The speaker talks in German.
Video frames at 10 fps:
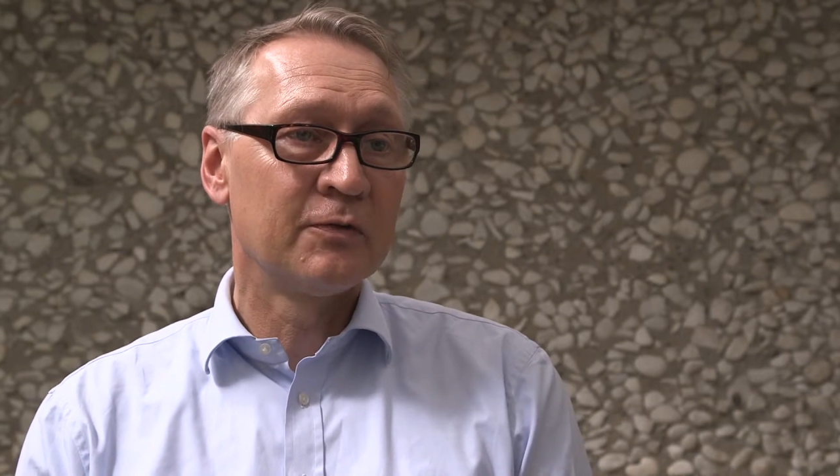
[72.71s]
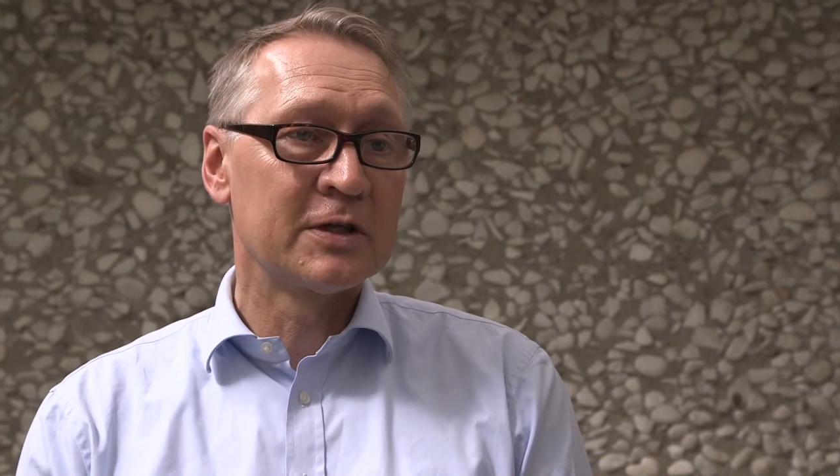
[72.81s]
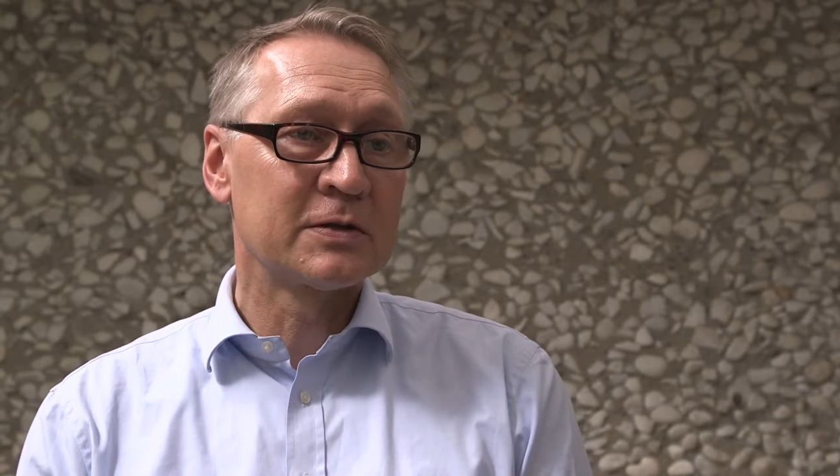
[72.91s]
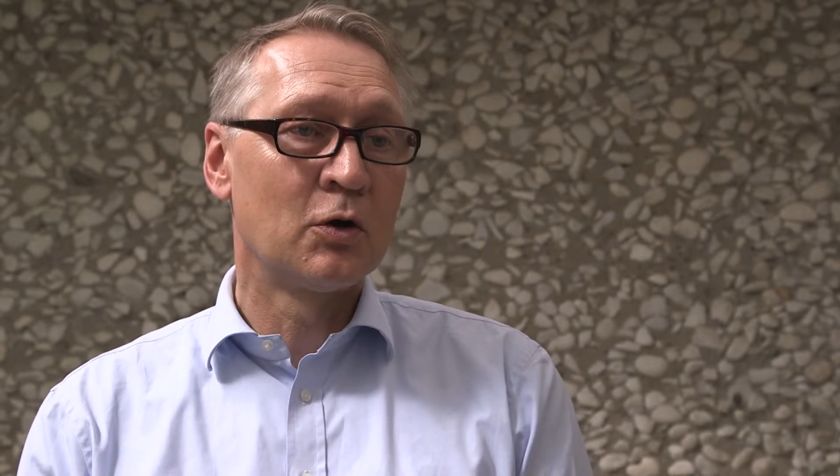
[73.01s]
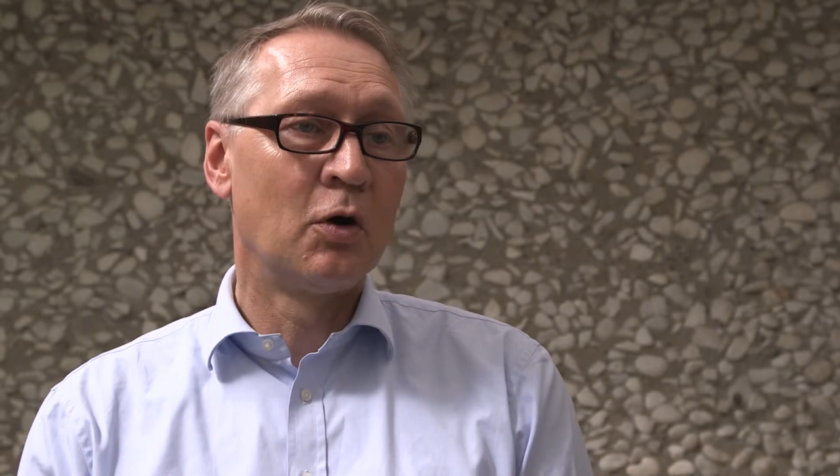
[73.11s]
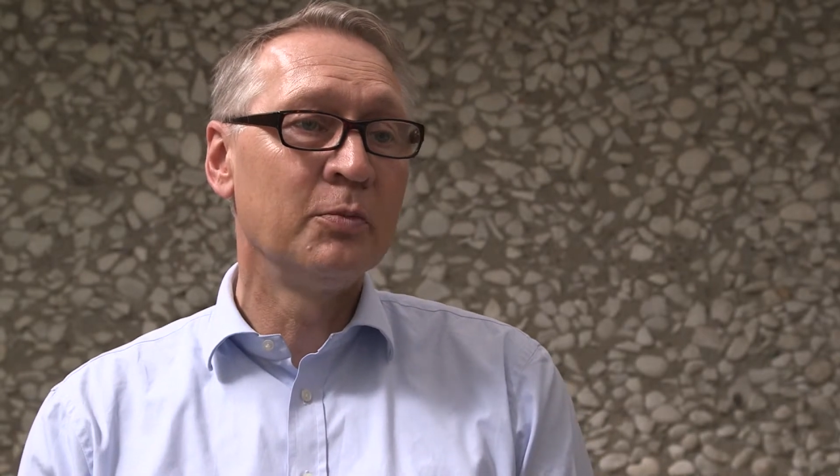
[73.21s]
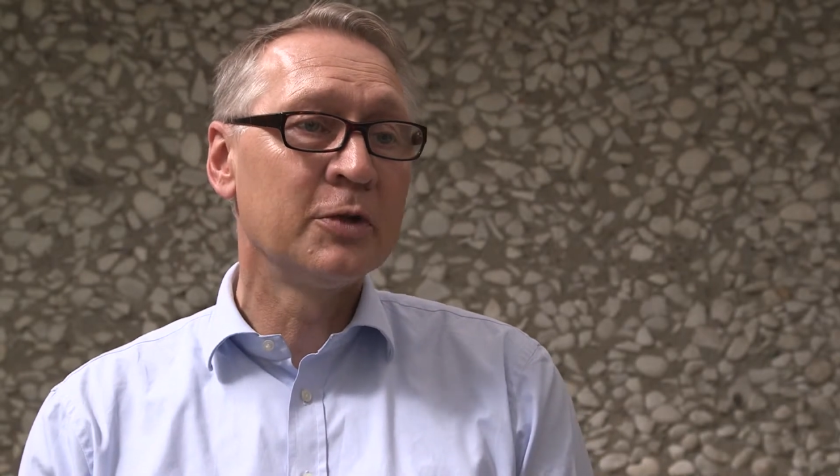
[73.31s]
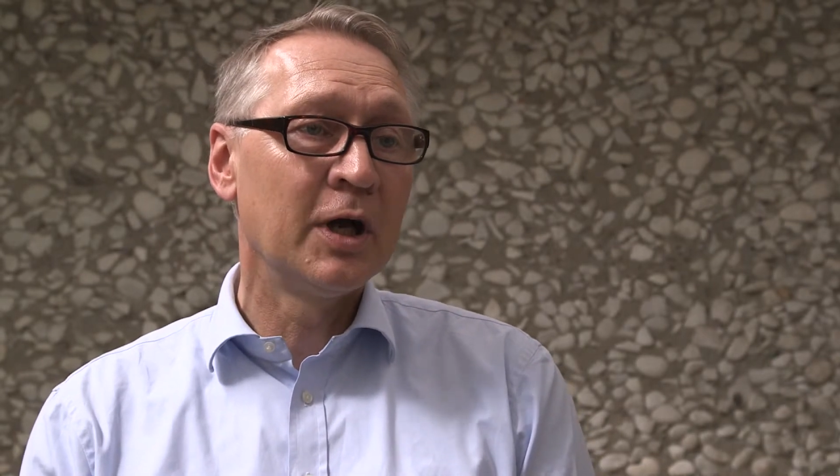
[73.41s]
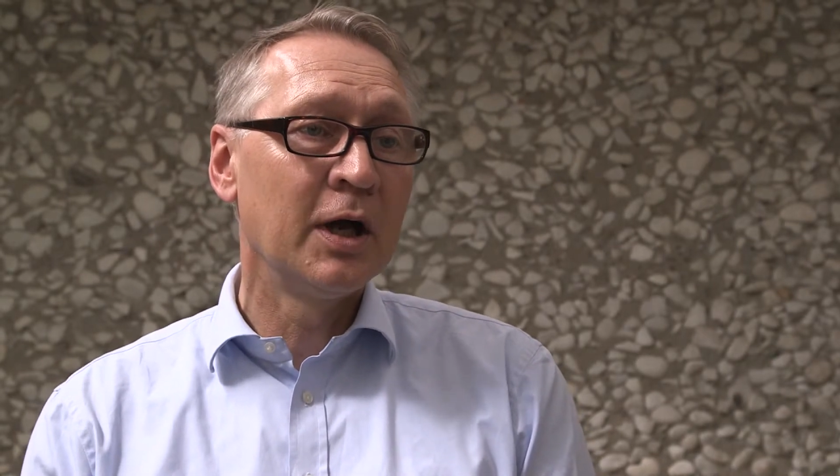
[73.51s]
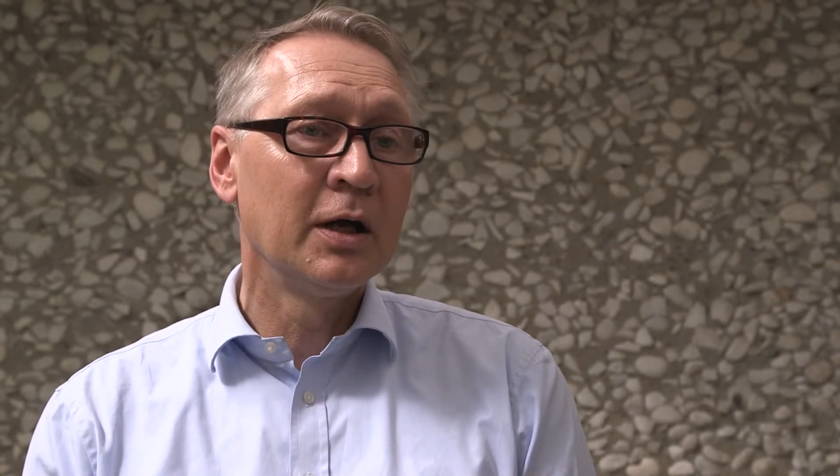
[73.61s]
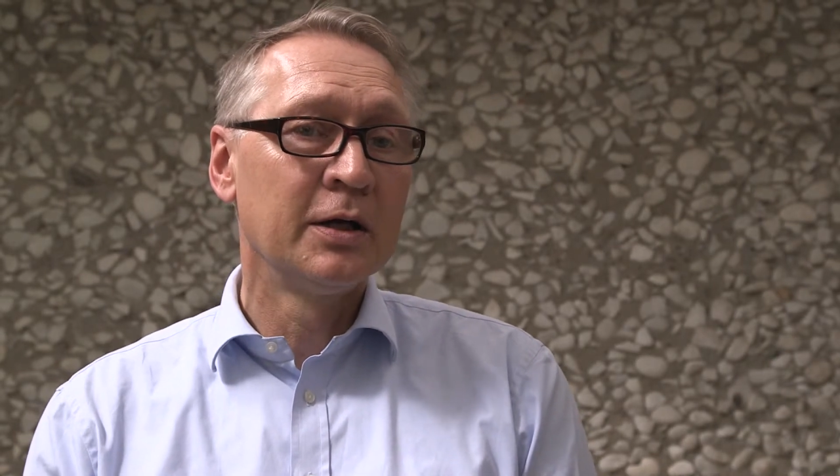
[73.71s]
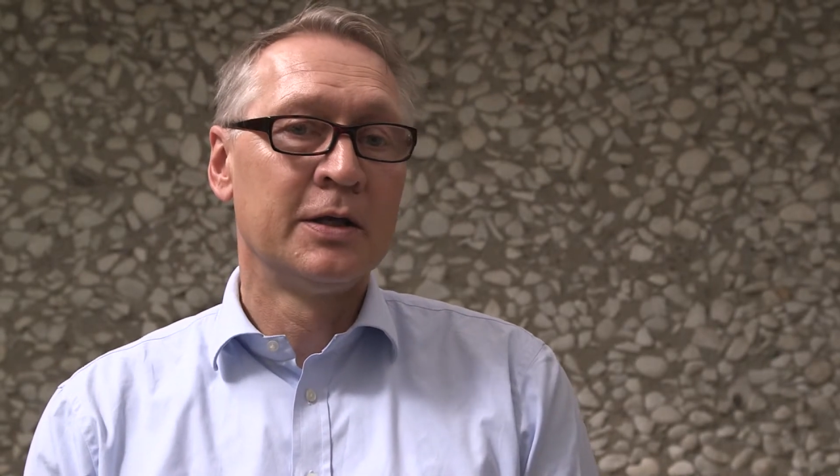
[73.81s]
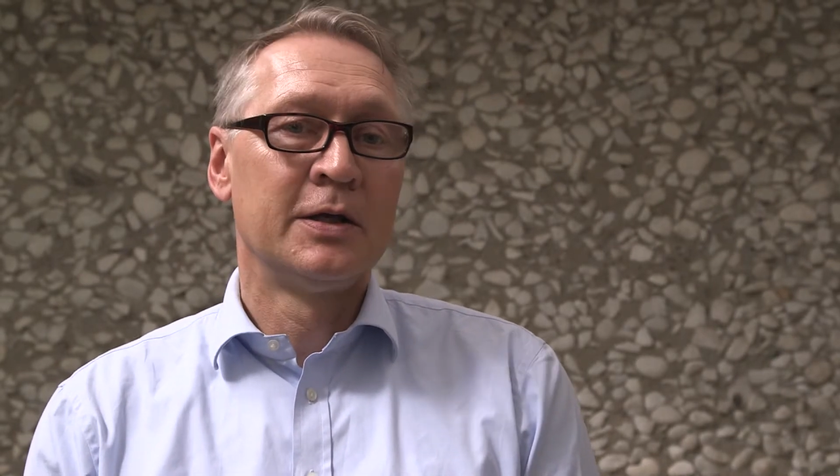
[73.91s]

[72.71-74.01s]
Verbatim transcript: Was kommt da?